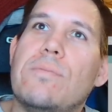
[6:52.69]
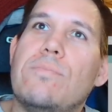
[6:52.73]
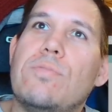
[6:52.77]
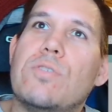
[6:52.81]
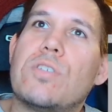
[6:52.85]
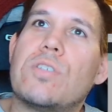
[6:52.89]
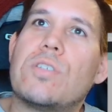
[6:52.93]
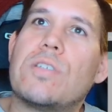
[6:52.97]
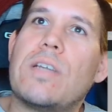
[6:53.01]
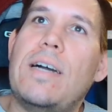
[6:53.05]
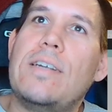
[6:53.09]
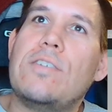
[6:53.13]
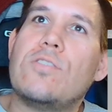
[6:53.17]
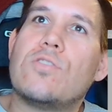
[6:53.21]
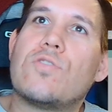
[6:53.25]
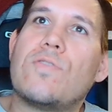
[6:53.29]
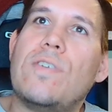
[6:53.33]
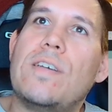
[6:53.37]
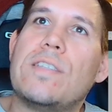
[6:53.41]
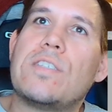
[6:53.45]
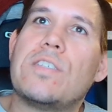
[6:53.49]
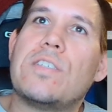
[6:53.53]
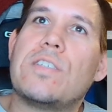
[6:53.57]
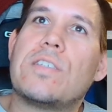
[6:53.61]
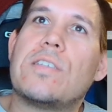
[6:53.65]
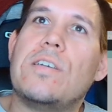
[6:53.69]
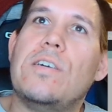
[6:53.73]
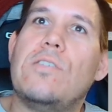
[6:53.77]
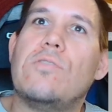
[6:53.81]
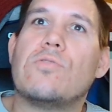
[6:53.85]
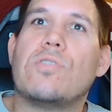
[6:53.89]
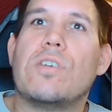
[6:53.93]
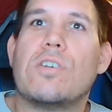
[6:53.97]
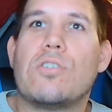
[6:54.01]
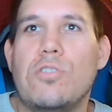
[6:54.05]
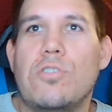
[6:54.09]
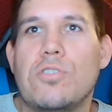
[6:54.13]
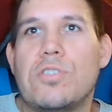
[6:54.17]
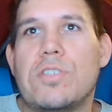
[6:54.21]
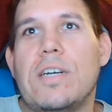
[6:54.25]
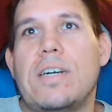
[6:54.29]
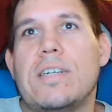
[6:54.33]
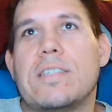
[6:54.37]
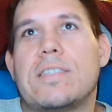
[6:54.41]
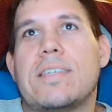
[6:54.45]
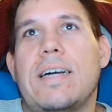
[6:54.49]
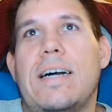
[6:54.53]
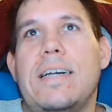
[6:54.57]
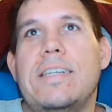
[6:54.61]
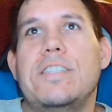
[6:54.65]
bis 21. und da könnt ihr
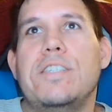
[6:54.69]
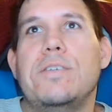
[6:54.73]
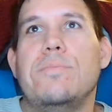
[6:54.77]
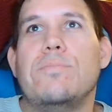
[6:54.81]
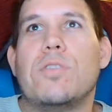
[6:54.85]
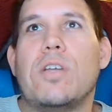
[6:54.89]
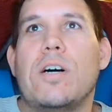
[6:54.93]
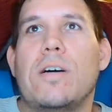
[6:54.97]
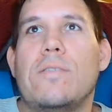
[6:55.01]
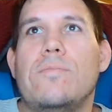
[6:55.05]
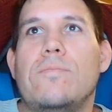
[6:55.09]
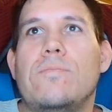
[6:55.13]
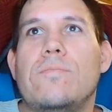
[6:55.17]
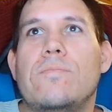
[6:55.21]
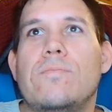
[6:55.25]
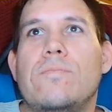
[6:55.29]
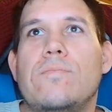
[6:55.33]
halt teilnehmen dann.